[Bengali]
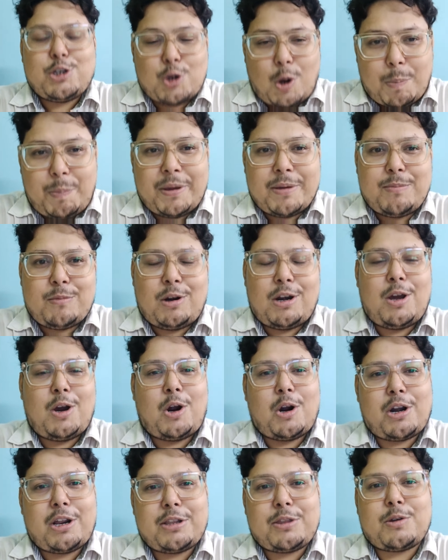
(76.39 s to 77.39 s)
শপিং মলে
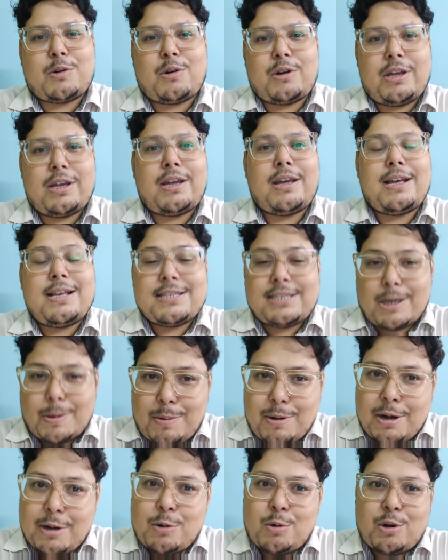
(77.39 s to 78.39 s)
হঠাৎ করে
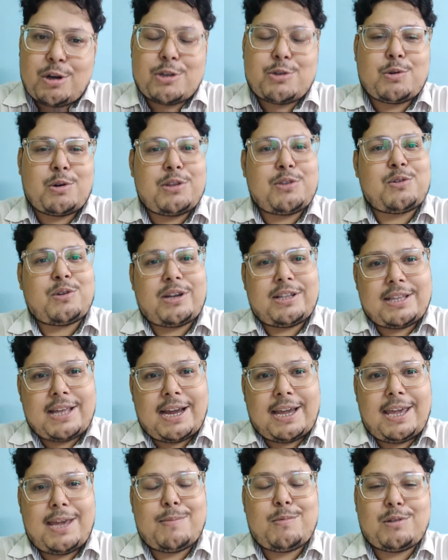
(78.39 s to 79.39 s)
সাবিলা নূরের চরিত্রকে
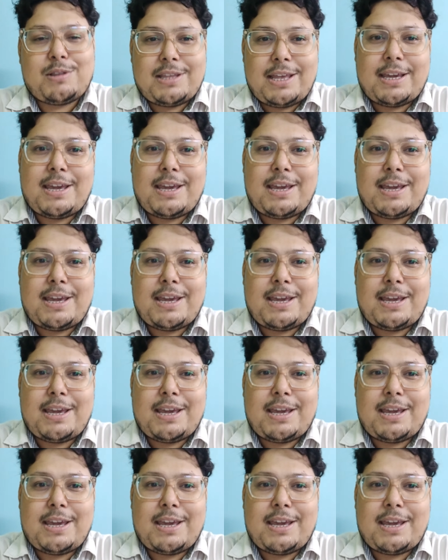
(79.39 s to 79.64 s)
দেখে এবং